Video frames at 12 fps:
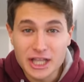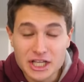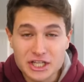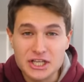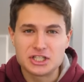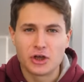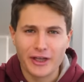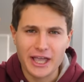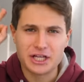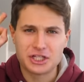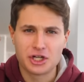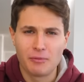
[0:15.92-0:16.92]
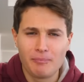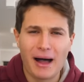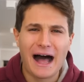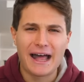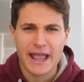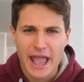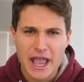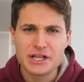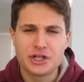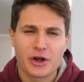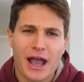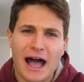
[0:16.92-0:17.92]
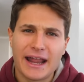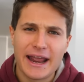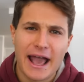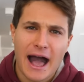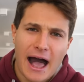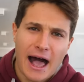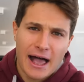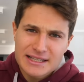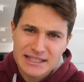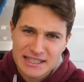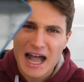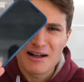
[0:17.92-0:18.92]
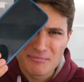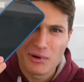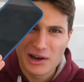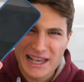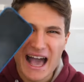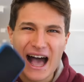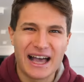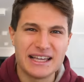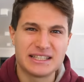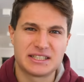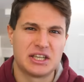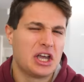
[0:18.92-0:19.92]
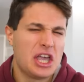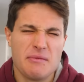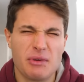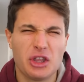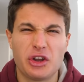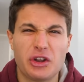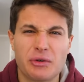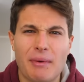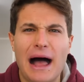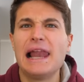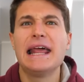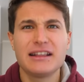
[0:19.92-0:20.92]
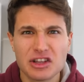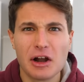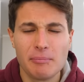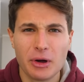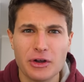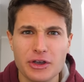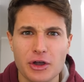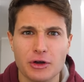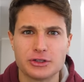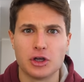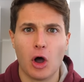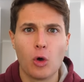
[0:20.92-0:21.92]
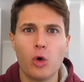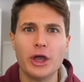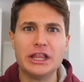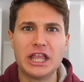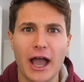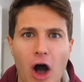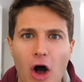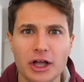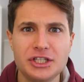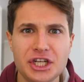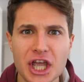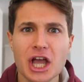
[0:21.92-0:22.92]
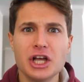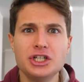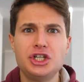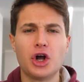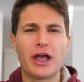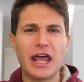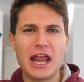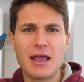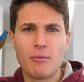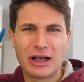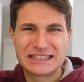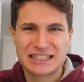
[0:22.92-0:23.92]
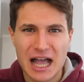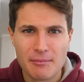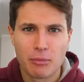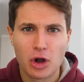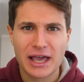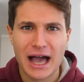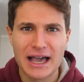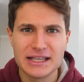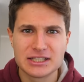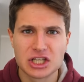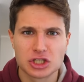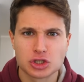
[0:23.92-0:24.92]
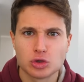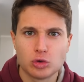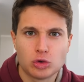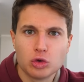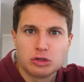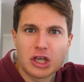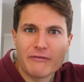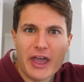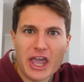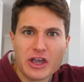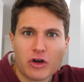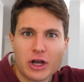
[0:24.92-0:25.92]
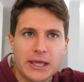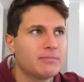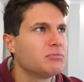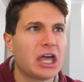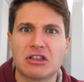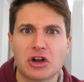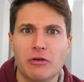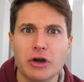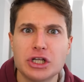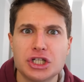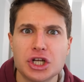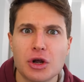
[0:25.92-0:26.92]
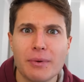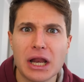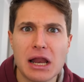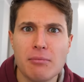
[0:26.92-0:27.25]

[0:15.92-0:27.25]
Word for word: deciso che shoppare e giocare a Stumble Guys in modo normale è troppo noioso, quindi oggi giocheremo a Stumble Guys su tutti i veicoli che trovo in giro per il